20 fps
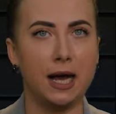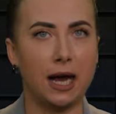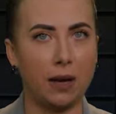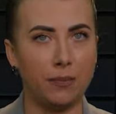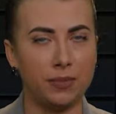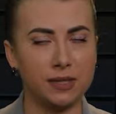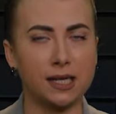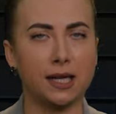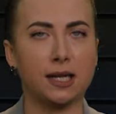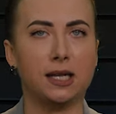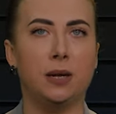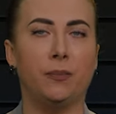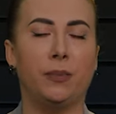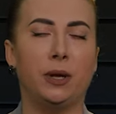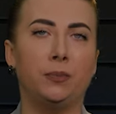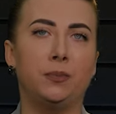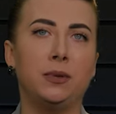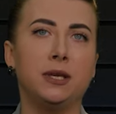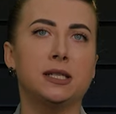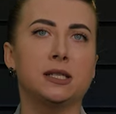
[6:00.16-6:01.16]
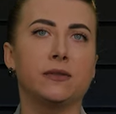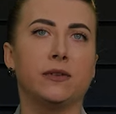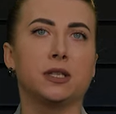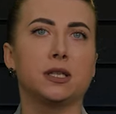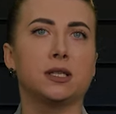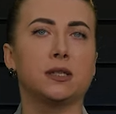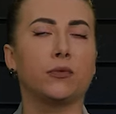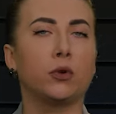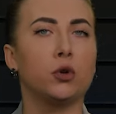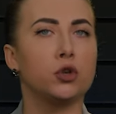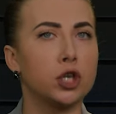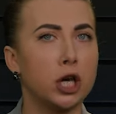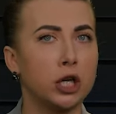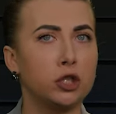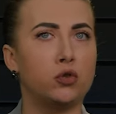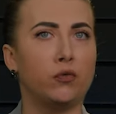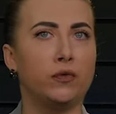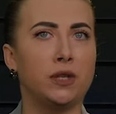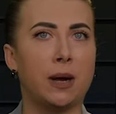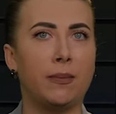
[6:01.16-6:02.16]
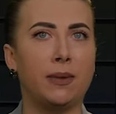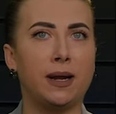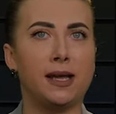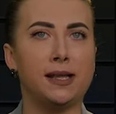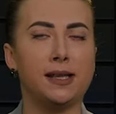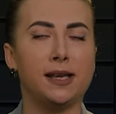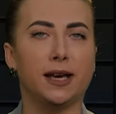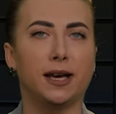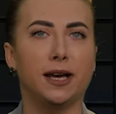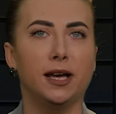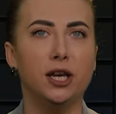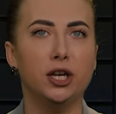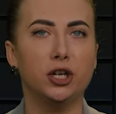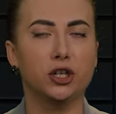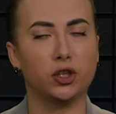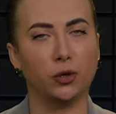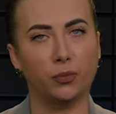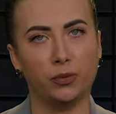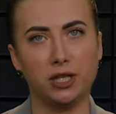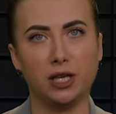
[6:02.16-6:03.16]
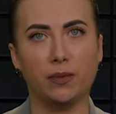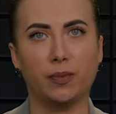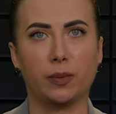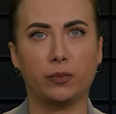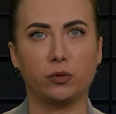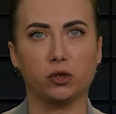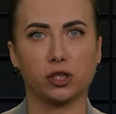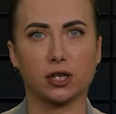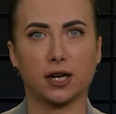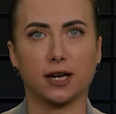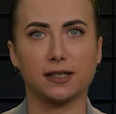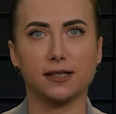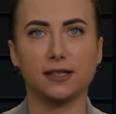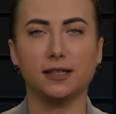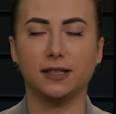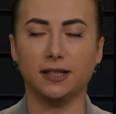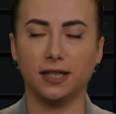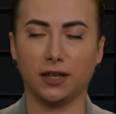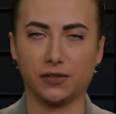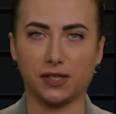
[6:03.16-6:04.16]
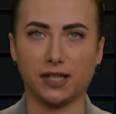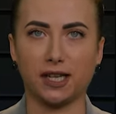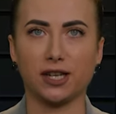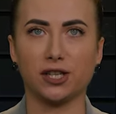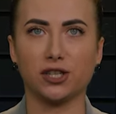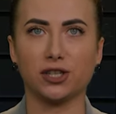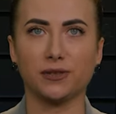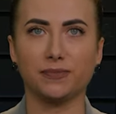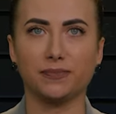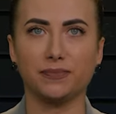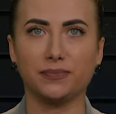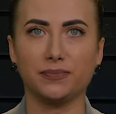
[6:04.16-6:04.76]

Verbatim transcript: Обязательно подписывайтесь и включайте уведомления, чтобы не пропускать. До встречи!